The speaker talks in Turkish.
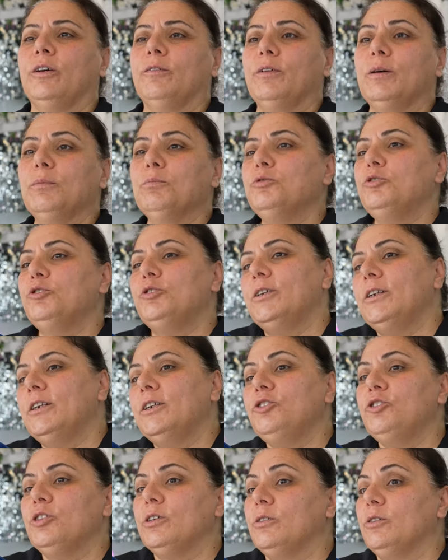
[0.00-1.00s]
ve
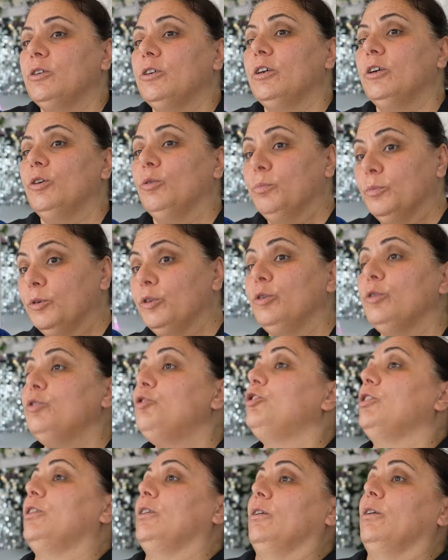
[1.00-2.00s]
müşteri çık, e, mutlu
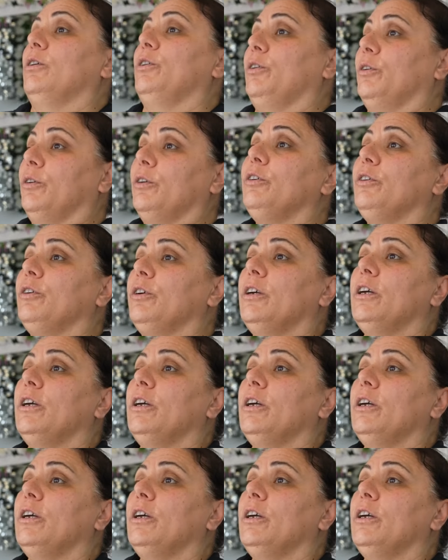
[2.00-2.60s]
çıkarıyor.